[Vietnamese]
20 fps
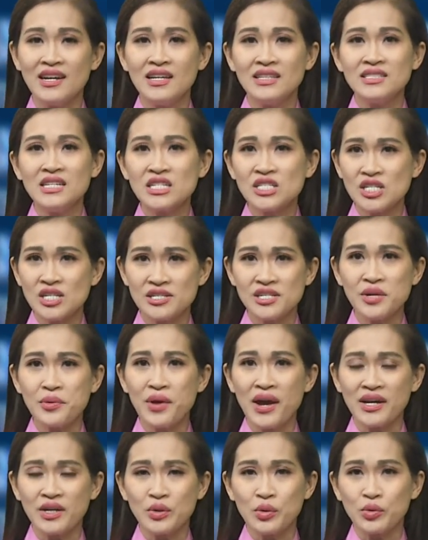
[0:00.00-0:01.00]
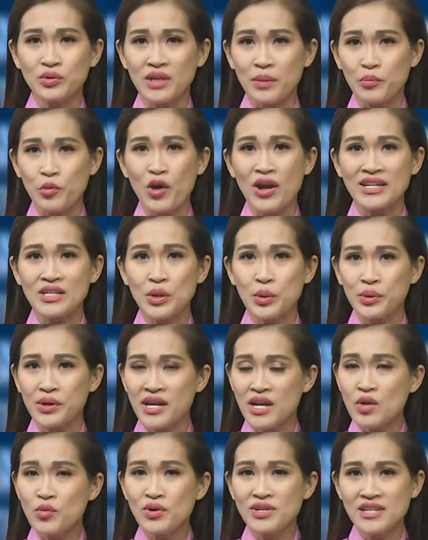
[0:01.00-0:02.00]
nhưng sự điều hành của Tập đoàn Dầu
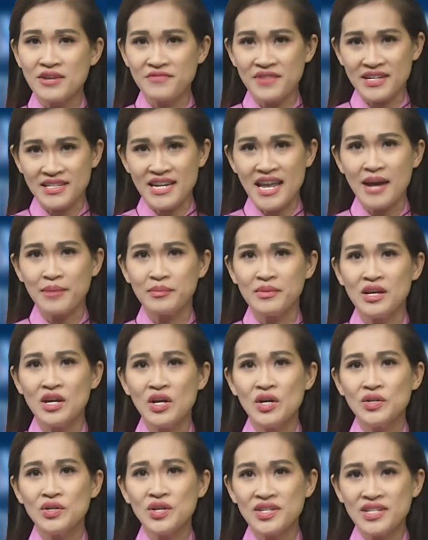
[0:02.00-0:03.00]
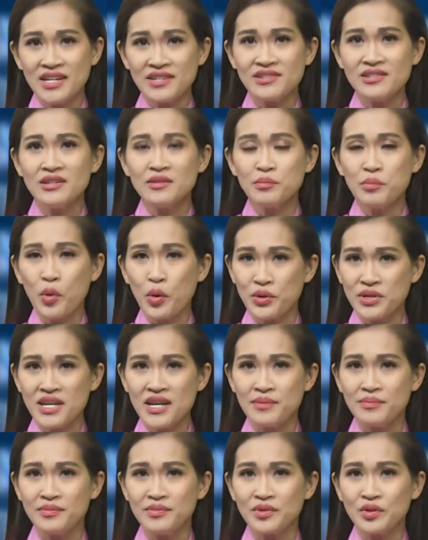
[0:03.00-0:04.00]
khí Quốc gia Việt Nam do nhà nước bổ
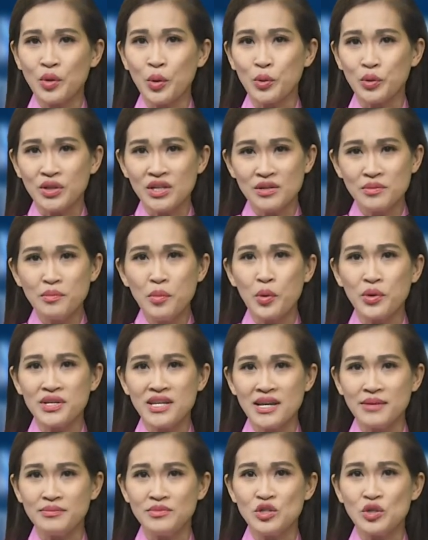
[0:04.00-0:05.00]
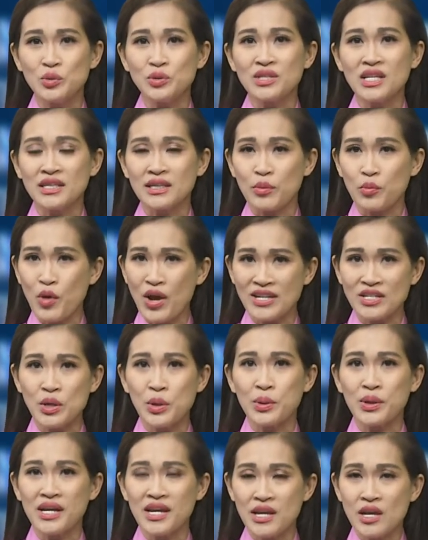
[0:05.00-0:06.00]
nhiệm, Thủ tướng bổ nhiệm Chủ tịch Tập đoàn
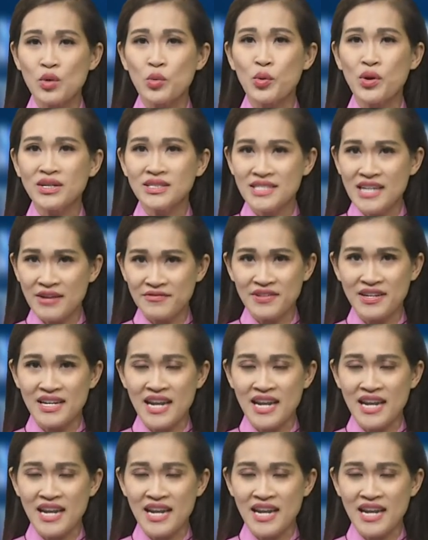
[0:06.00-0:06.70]
Dầu khí Quốc gia Việt